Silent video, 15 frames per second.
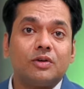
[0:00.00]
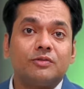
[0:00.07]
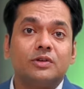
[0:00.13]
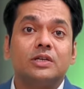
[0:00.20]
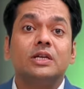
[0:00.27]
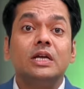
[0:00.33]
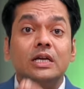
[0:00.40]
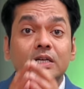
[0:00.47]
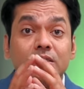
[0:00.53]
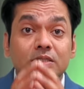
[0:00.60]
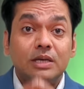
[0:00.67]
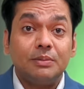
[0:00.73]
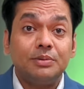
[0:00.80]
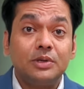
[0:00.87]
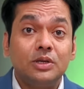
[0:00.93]
स्क्वायर फीट
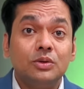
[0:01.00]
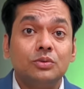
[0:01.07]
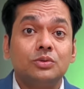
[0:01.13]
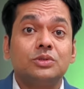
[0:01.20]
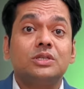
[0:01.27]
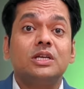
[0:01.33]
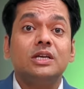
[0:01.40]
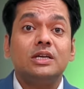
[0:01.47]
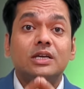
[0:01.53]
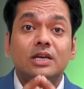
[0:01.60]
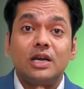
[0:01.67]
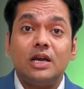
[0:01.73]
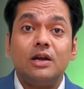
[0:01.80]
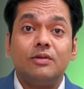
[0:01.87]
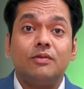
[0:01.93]
जबकि उसकी
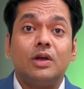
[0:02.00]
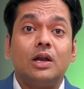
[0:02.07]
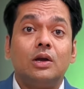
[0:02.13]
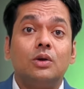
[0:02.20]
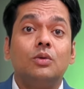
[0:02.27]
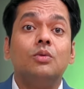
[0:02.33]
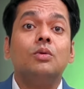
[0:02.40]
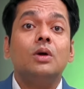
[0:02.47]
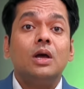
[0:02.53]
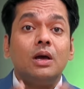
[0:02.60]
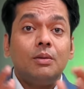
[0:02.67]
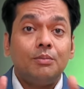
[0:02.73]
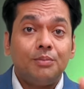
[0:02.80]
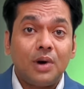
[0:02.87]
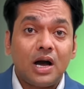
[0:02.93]
ट्रेड वैल्यू
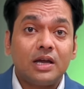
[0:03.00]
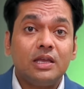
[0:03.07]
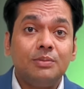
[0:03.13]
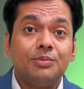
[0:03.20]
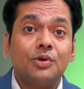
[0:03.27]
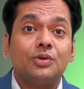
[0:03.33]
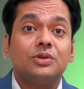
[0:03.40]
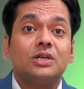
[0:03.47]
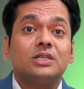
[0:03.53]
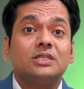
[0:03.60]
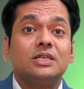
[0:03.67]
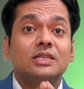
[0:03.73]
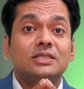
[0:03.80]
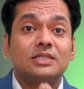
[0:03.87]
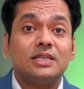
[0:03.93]
बाकी प्रोजेक्ट
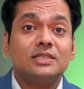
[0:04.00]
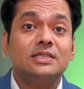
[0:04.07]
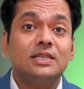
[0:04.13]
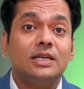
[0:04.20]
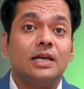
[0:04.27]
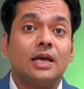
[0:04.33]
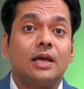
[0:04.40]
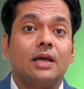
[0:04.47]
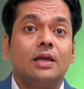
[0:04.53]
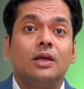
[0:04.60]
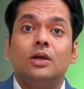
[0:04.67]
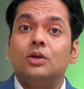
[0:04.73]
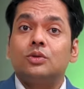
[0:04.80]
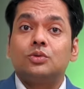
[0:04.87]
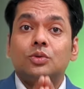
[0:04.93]
से सस्ती है
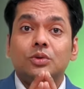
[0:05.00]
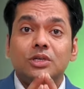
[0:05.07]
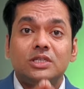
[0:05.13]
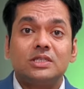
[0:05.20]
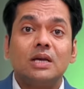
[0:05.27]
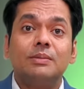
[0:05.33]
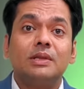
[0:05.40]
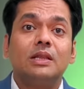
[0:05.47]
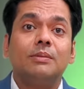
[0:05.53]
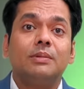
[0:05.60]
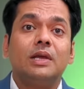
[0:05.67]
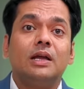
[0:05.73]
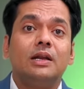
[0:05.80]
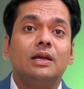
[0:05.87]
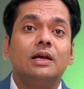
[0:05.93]
तो इसका मतलब
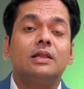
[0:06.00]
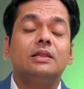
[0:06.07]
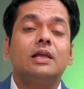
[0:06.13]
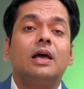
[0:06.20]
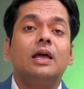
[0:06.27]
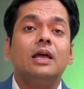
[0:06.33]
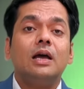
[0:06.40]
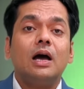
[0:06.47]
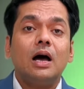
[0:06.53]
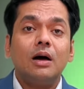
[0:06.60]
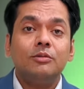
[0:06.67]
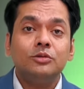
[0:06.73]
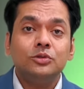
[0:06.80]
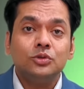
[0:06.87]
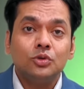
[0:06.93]
क्या निकलता है
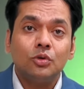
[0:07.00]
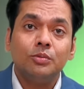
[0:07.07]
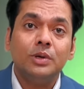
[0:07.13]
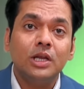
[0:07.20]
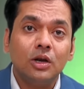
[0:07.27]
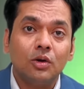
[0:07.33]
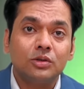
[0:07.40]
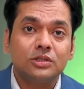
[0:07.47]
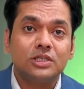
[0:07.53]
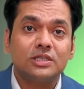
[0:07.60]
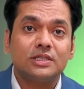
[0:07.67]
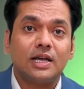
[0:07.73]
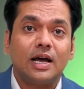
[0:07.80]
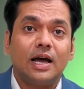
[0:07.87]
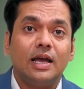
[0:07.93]
अब जो भी
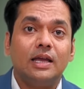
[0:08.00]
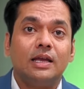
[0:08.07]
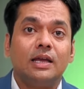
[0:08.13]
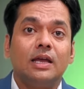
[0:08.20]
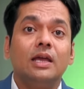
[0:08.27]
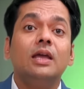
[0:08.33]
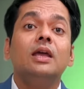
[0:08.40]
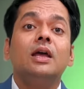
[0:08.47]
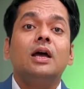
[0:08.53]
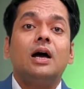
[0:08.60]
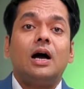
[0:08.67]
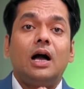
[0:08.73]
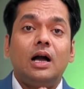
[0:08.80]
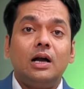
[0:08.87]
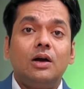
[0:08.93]
लॉन्चेस आएंगे
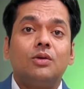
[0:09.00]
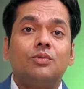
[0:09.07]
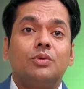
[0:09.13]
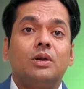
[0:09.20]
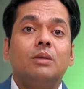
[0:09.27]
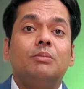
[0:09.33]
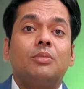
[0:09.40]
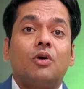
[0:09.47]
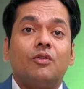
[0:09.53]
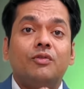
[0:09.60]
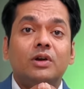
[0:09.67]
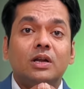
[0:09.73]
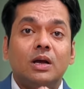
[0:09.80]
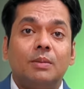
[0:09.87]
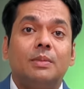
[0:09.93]
अगर उन्हें
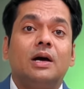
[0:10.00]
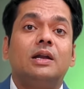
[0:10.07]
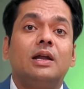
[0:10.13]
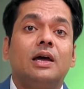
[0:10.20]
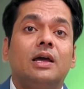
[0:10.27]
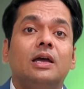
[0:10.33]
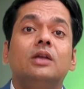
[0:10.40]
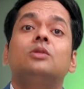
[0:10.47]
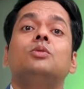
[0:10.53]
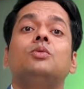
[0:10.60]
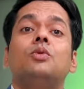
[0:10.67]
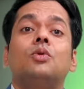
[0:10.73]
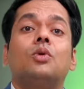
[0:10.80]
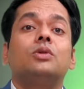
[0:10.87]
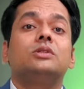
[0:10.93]
प्रॉफिट कमाना है तो
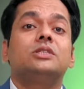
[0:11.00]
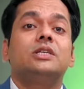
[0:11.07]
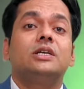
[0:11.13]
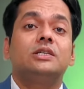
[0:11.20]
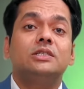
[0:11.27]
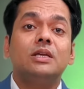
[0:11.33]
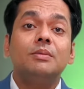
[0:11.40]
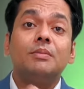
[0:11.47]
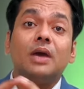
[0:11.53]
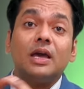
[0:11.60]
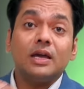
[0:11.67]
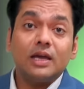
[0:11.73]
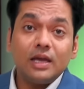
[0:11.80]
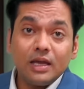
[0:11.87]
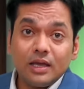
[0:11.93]
वो कॉन्शियंट से
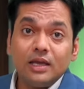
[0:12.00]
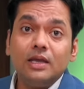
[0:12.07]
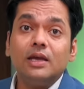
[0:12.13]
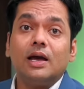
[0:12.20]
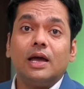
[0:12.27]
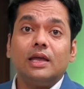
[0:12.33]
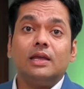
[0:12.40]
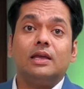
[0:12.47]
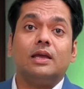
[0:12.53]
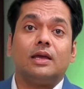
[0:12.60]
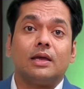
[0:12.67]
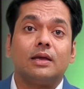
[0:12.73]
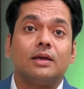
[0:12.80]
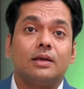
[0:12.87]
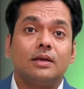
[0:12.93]
महंगे ही आएंगे
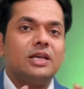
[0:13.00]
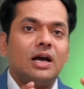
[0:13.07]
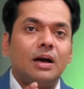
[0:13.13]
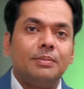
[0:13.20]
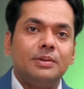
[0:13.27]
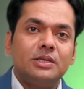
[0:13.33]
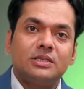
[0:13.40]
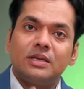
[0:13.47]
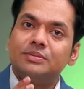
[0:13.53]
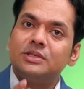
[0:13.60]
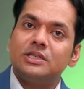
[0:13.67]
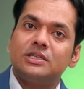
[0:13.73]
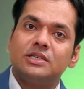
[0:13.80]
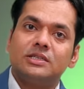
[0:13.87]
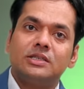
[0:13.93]
यहाँ पे
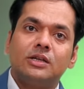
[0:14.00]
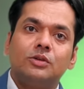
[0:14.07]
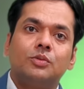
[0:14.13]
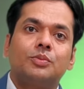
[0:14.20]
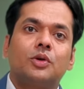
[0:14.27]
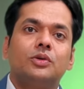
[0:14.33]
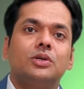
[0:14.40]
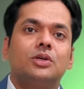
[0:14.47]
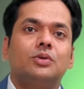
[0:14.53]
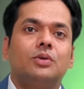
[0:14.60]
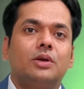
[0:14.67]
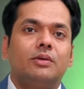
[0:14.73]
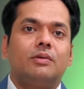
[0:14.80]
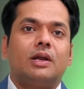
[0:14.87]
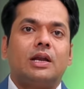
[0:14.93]
सबसे सस्ता जो प्रोजेक्ट
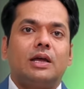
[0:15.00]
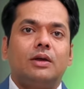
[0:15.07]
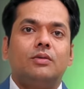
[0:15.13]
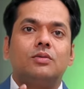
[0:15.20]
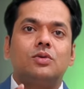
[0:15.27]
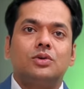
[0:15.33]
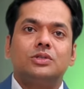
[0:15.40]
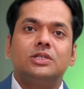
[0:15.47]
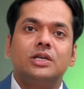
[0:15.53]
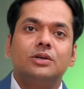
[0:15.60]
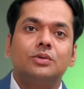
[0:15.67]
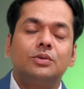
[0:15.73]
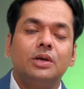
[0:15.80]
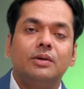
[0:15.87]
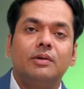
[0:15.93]
होने वाला है वो
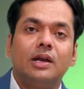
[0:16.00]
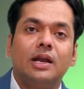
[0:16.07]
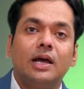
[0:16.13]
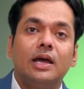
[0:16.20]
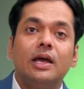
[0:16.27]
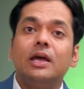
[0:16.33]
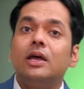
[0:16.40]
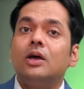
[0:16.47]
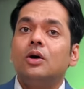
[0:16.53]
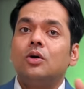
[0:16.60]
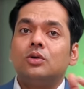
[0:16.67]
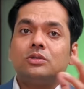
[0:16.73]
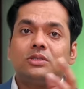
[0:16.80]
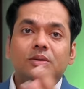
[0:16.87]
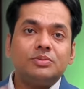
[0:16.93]
कॉन्शियंट होने वाला है
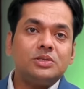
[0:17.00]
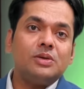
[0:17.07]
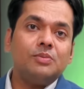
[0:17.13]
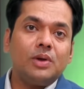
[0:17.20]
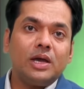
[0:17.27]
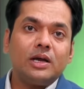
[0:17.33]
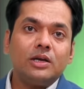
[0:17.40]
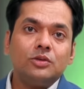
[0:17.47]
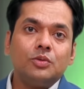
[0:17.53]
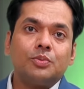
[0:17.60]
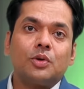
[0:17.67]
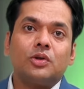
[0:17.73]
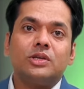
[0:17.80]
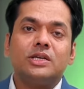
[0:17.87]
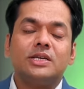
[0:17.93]
और सबसे महंगा जो
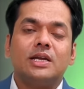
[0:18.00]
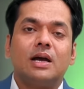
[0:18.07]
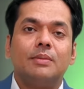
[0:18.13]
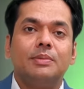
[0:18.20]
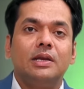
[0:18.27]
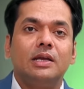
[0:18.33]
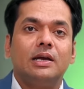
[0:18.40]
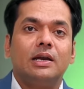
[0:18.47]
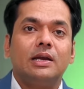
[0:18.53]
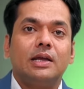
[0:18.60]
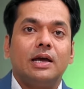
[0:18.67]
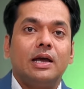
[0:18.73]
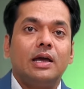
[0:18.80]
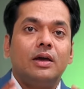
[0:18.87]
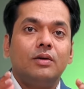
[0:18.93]
प्रोजेक्ट यहाँ पे निकल
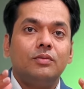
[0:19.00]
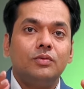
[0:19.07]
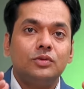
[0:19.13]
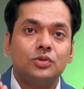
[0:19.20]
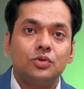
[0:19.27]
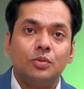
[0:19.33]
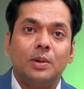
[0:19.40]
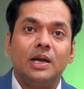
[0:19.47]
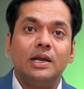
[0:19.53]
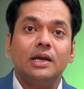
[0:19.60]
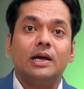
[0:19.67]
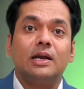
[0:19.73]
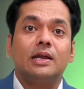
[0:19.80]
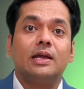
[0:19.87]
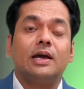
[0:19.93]
के आया है वो शोभा
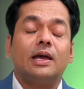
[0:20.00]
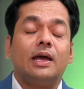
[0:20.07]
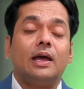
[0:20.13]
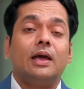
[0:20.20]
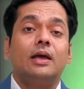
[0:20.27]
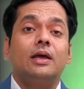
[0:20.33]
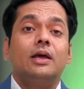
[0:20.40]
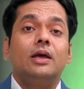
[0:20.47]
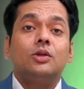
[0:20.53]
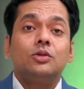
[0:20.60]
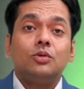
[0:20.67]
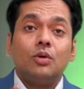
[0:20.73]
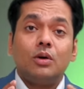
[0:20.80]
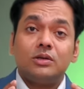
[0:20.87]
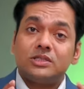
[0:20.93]
निकल के आया है
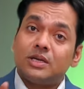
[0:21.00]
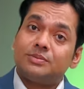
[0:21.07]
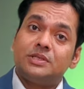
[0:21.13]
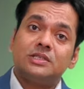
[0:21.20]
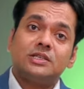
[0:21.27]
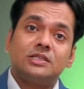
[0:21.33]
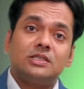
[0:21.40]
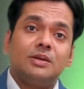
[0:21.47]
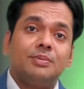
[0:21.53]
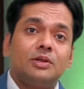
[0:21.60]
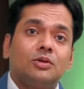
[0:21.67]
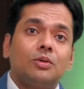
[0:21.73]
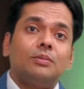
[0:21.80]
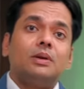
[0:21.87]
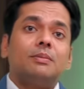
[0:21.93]
तो सबसे सस्ते पे
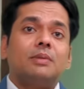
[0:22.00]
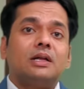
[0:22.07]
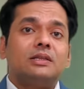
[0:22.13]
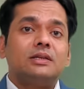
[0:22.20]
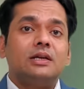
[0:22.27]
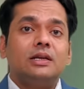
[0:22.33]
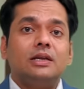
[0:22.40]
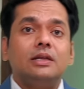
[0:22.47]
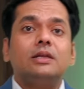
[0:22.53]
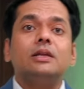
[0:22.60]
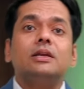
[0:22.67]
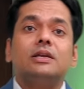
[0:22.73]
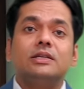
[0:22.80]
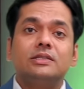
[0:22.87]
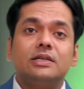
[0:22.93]
तो हमने बात कर ली
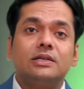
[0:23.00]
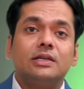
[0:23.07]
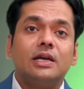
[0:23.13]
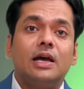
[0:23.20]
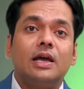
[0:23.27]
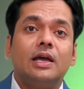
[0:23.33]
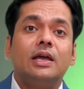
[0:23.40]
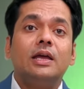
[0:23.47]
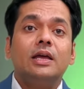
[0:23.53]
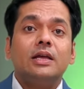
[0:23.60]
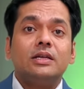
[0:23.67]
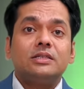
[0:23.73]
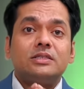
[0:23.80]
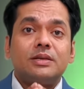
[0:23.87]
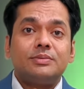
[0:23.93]
कि रीज़न क्या है
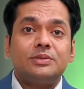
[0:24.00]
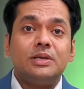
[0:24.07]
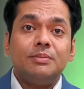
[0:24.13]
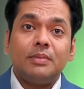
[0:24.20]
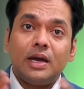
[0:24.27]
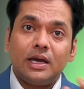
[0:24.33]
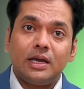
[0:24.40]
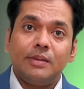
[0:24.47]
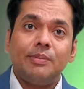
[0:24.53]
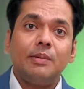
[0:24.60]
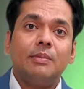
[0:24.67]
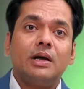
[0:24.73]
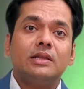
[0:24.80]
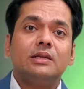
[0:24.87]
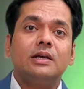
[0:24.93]
सबसे महंगे पे
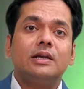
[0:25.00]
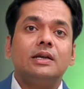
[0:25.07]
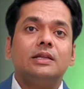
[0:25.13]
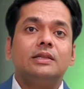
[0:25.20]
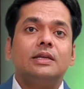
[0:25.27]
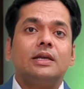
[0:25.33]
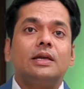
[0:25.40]
बात कर लेते